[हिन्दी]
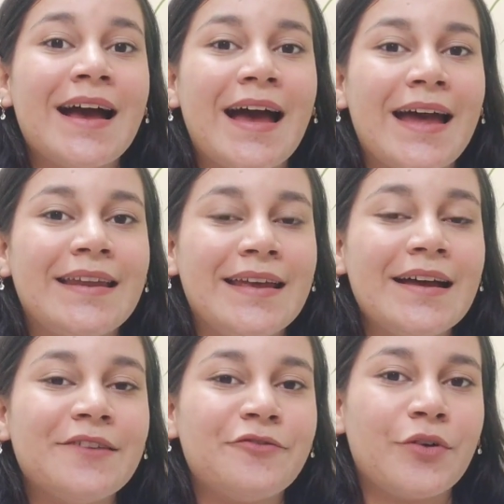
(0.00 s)
एंड या
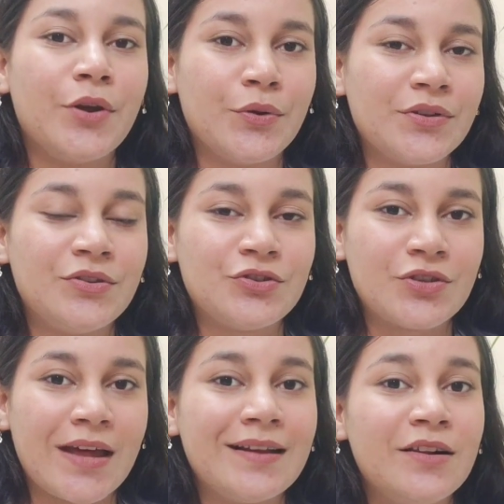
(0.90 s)
इफ़ यू आर न्यू टू दिस
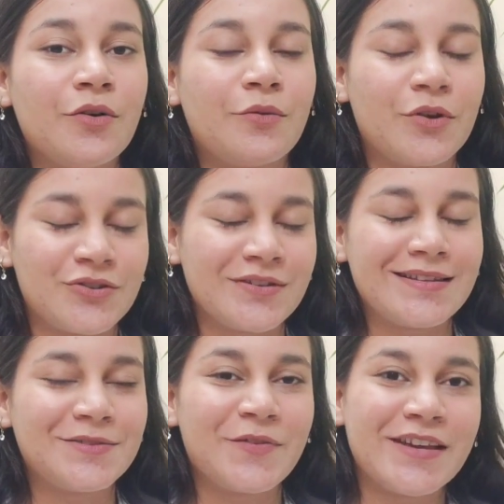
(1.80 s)
चैनल और वॉचिंग
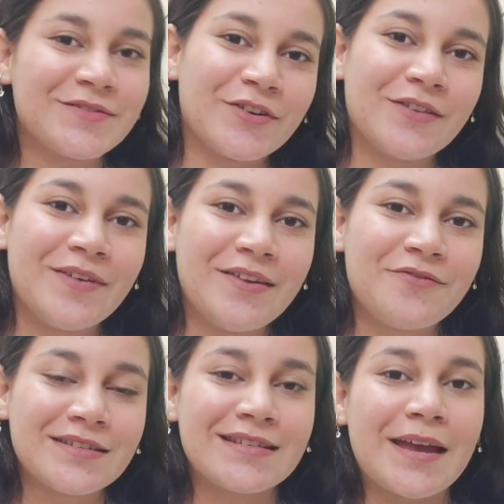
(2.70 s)
दिस फेस फॉर द वेरी
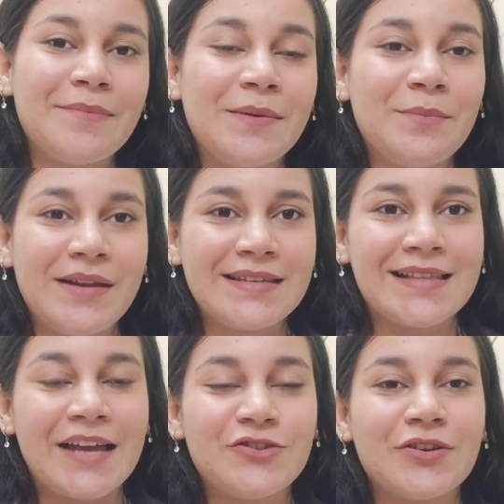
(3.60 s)
फर्स्ट टाइम देन प्लीज़
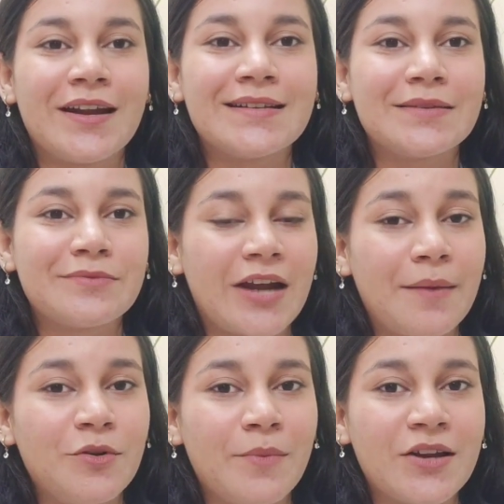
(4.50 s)
लाइक शेयर एंड
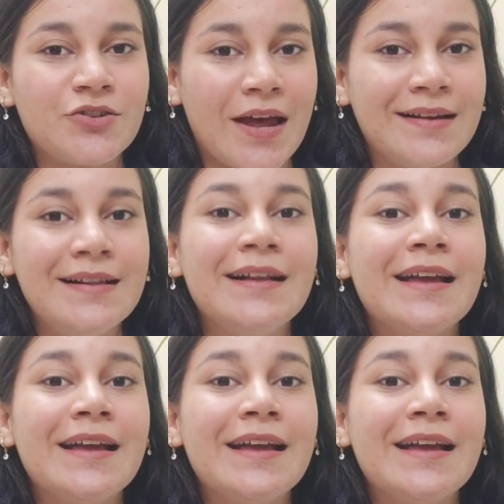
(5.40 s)
सब्सक्राइब टू माई चैनल